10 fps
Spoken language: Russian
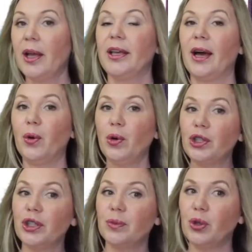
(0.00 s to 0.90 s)
Я
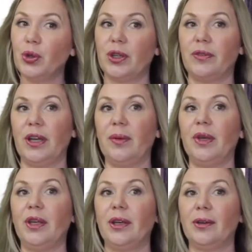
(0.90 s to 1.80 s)
очень много
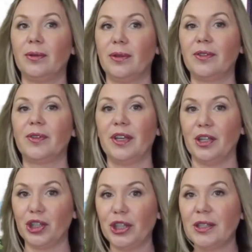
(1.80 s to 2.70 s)
времени
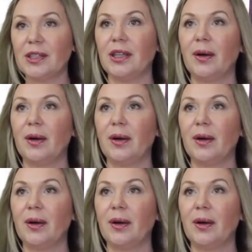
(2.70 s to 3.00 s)
своей жизни,